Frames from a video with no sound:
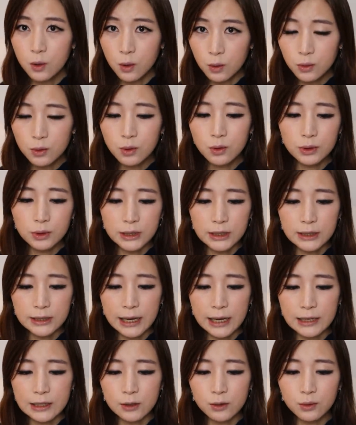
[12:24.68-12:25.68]
巩固“一
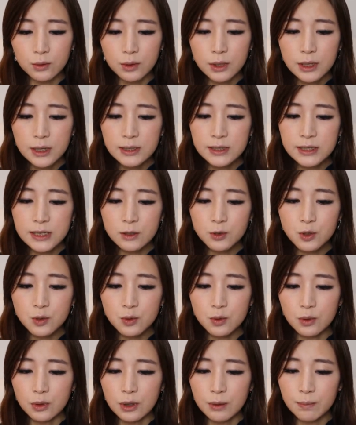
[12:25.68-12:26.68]
带一路”，将
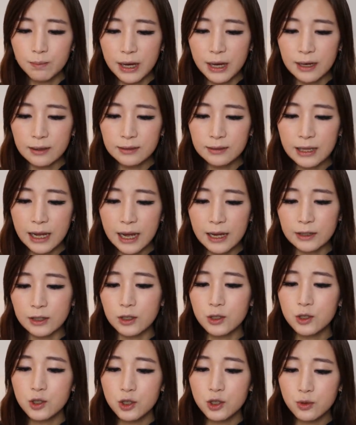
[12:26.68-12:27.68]
中国庞大
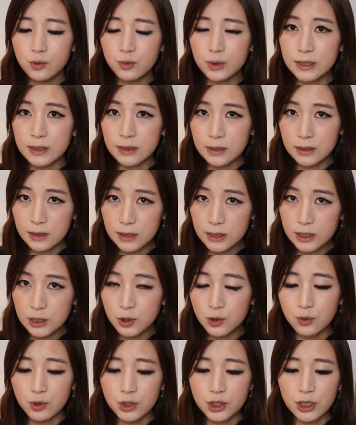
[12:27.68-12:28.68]
的数字
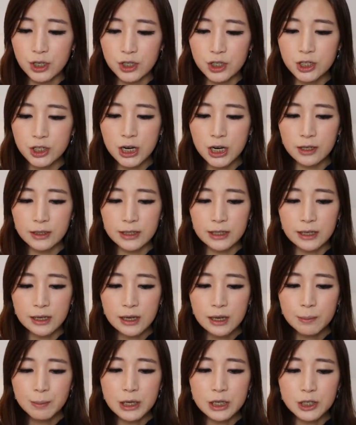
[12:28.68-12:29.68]
基础设施倡议
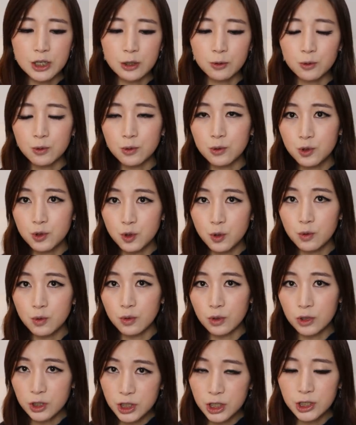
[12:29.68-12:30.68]
变成与中
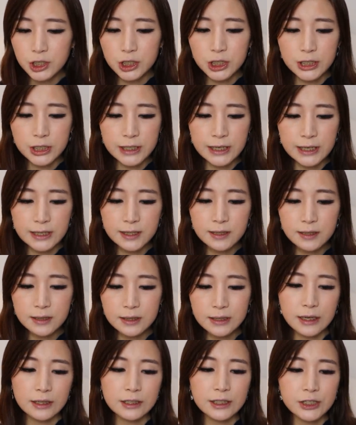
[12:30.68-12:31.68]
国政治野心
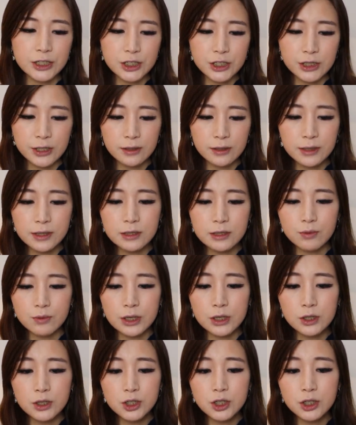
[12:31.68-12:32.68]
相一致的地
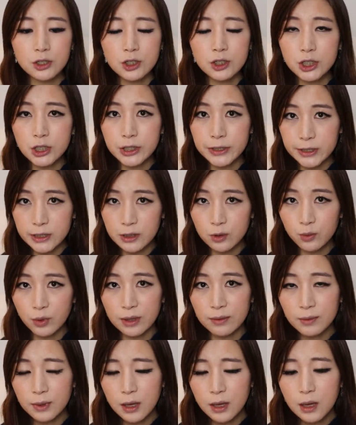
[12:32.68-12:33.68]
缘政治集
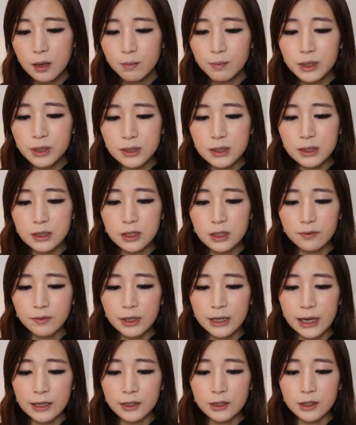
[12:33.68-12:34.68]
团，并形成
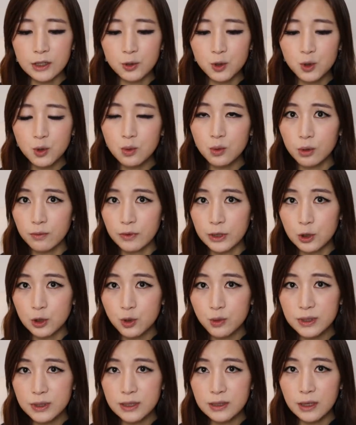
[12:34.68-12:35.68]
未来以中国为
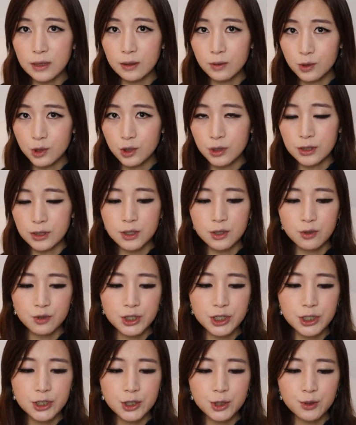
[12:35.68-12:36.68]
中心的全
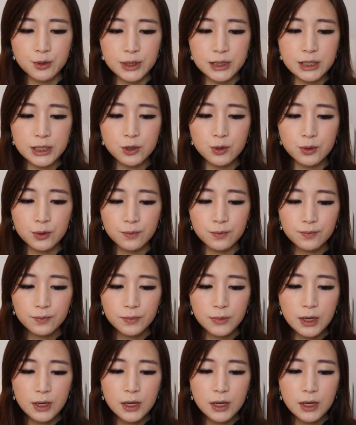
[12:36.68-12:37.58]
球秩序基础。